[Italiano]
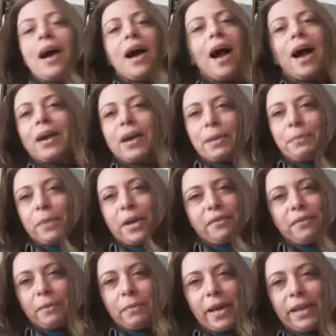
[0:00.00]
anche
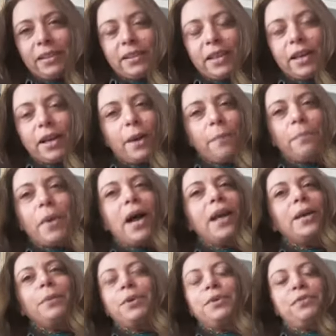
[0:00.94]
brevemente in
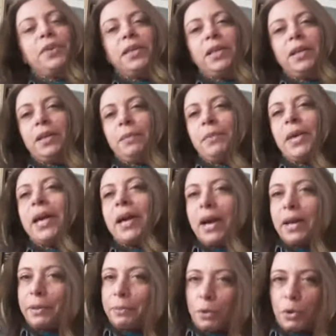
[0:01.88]
Campania per vedere i miei
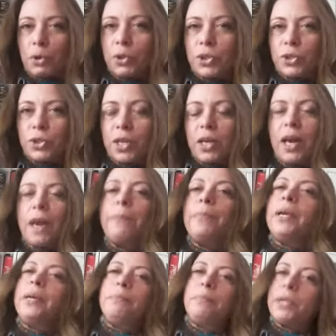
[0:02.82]
cari posti e
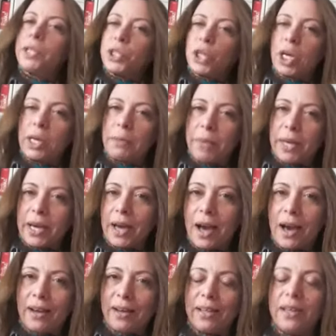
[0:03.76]
per apprezzare i miei
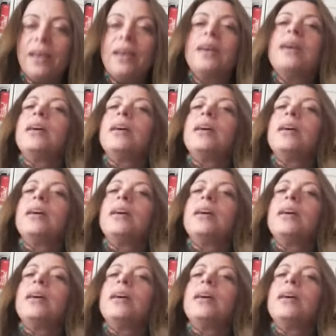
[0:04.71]
cari